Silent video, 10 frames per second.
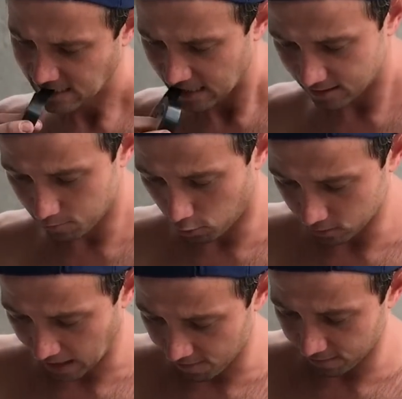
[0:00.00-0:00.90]

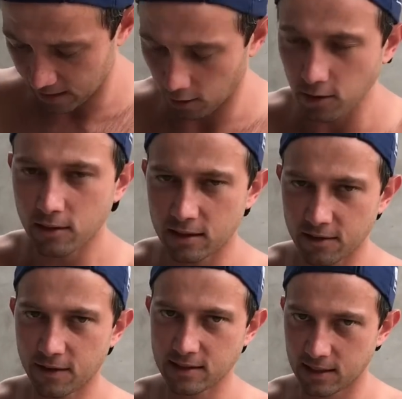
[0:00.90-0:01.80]
Desmontava ele, olha o que nós
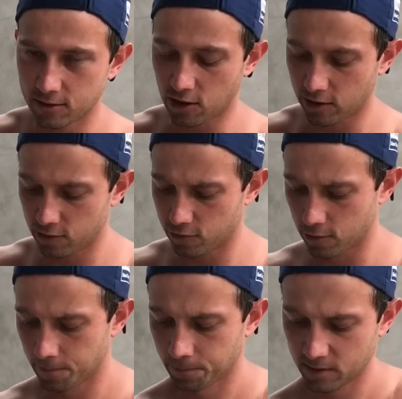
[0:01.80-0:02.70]
fazia com o Del Rey do vô.
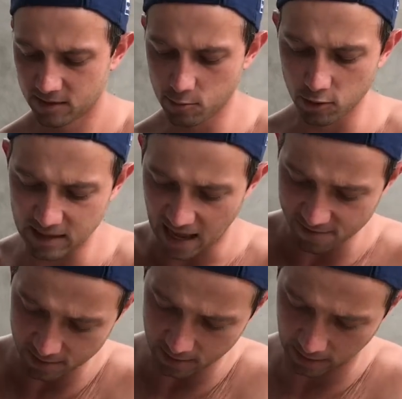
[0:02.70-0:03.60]

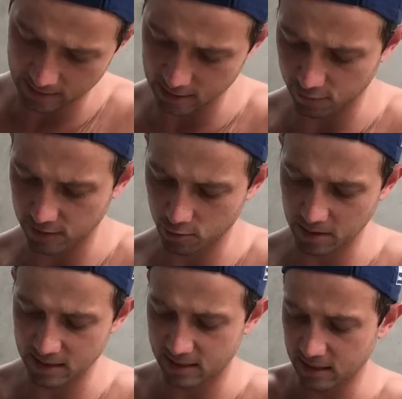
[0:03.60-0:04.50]
Desmontava aqueles alto-falantes do
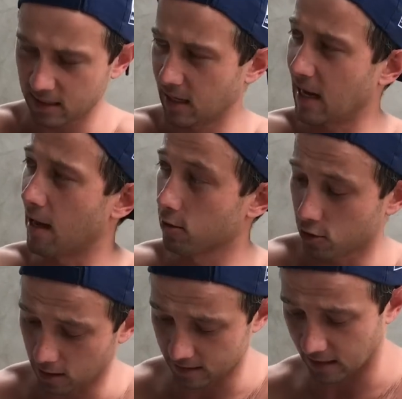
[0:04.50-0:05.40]
mini system, ligava no
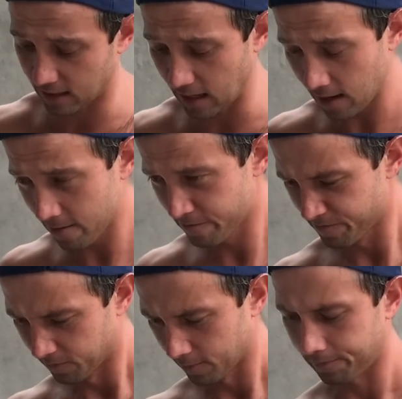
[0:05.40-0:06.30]
toca CD.
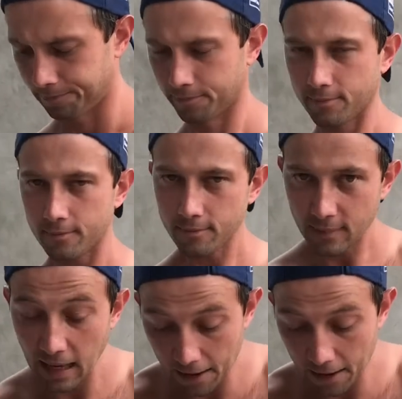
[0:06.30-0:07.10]
Meu Deus.